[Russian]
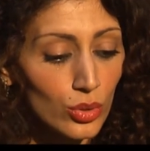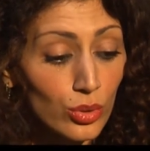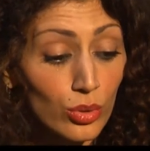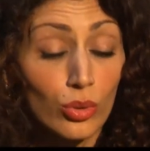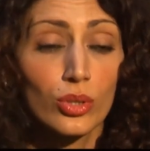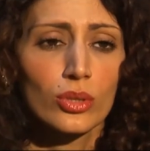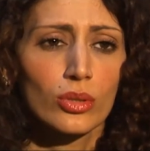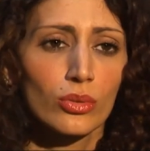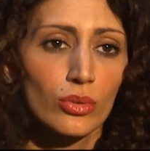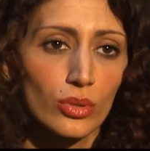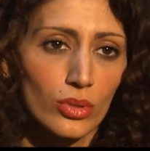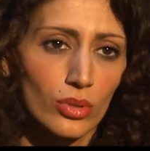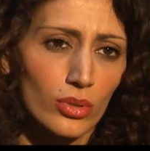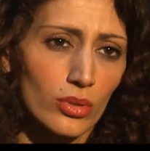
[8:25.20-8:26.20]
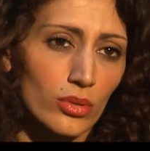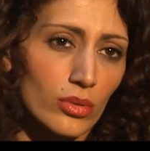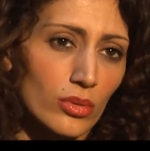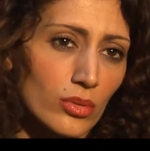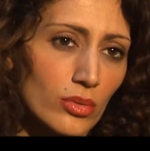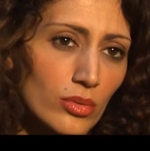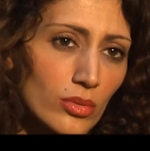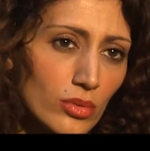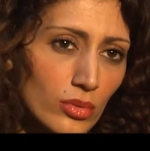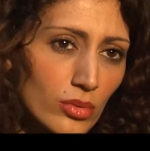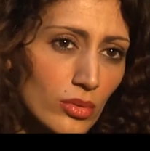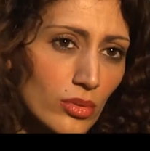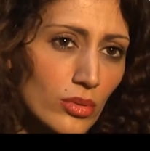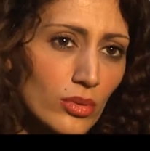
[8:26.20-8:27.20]
сложно очень.
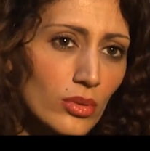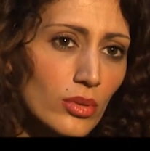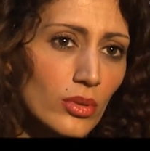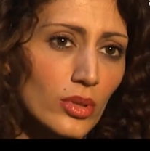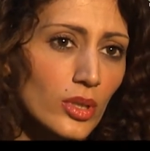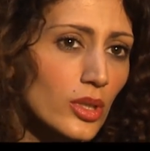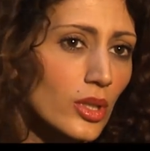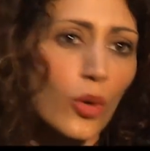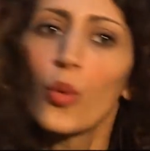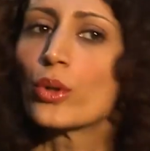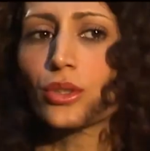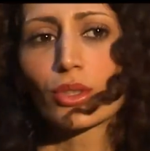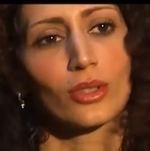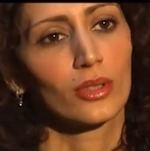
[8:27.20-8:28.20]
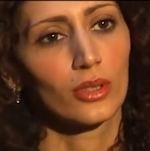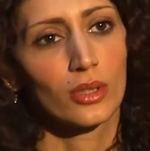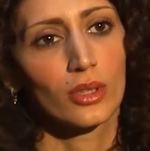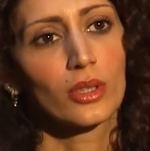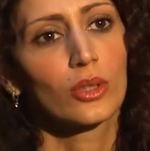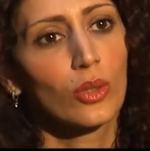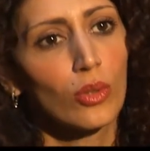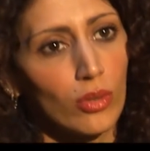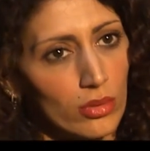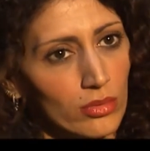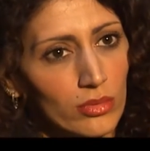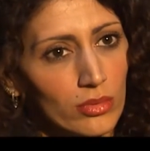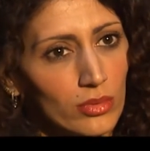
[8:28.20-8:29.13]
Это очень нелегко.